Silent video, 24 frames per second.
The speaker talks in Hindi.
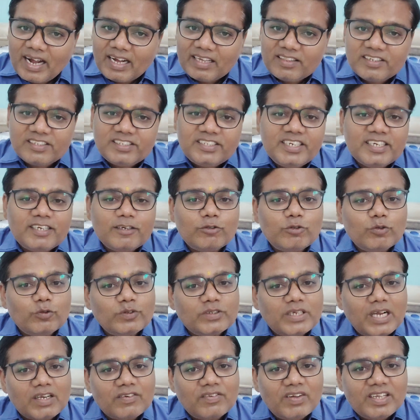आय दृष्टि की
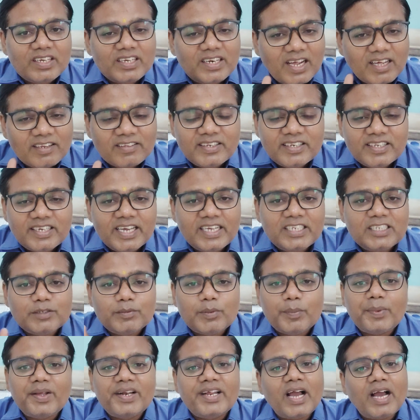सूचकांक वाली क्लास ली है
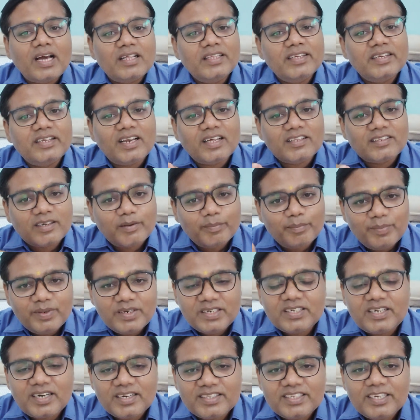जिसमें मैंने आधी क्लास
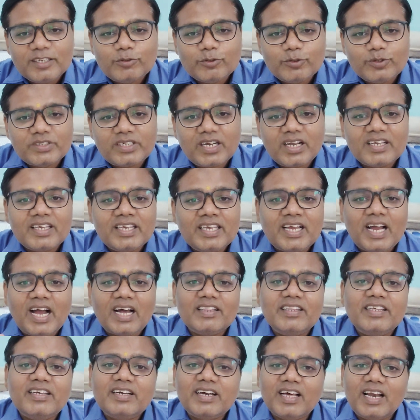कंप्लीट कर दी है सूचकांक की
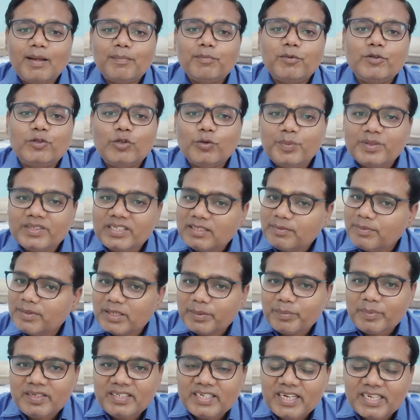आधी कल आपकी सुबह दस
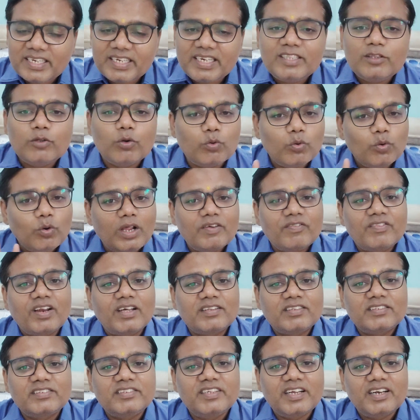बजे मिल जाएगी दोनों लाइव
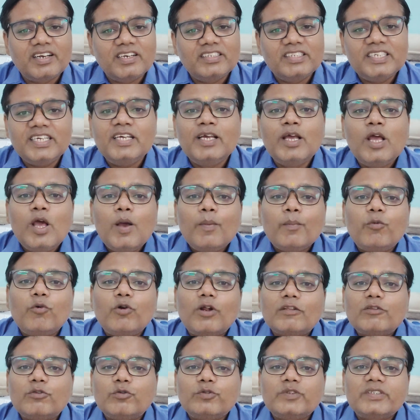क्लासेस देख लीजिए
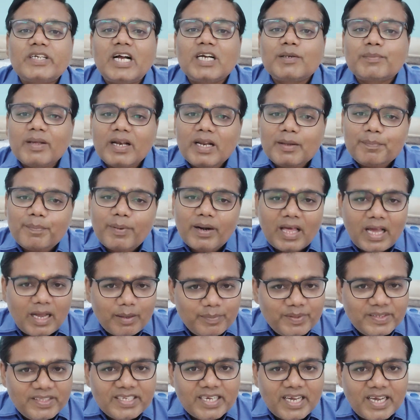पूरा सूचकांक मैंने
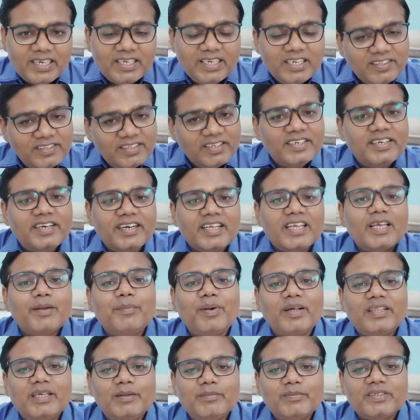पढ़ा भी दिया है इसी ट्रिक के
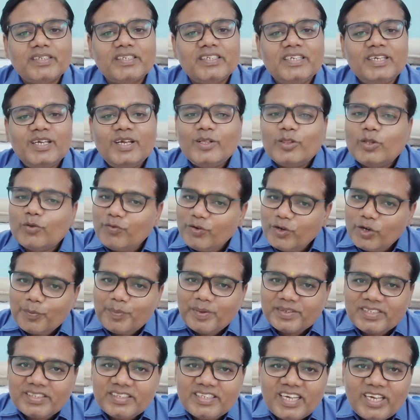माध्यम माध्यम से तो वीडियो
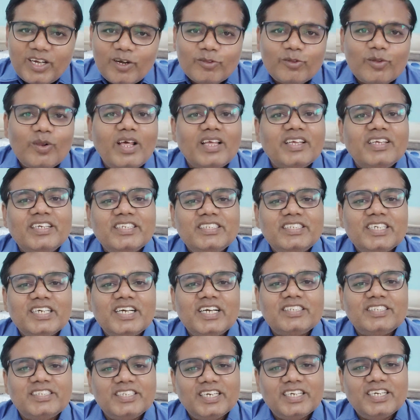पसंद आया हो तो लाइक
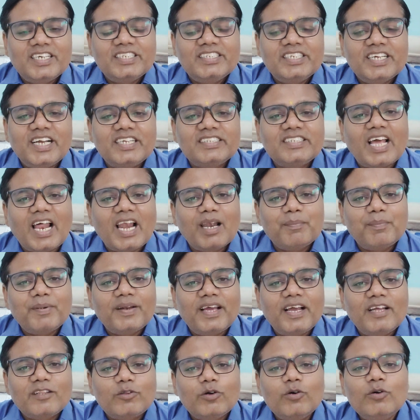कीजिएगा शेयर कीजिएगा चैनल
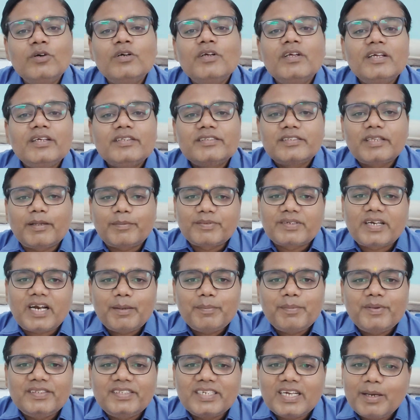पर नए तो
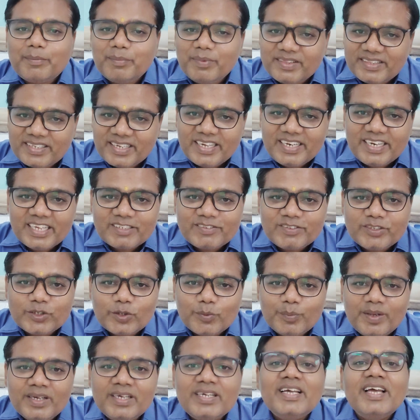सब्सक्राइब कीजिएगा मिलते हैं नेक्स्ट
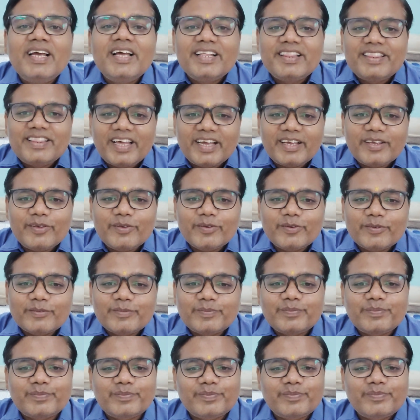वीडियो में थैंक यू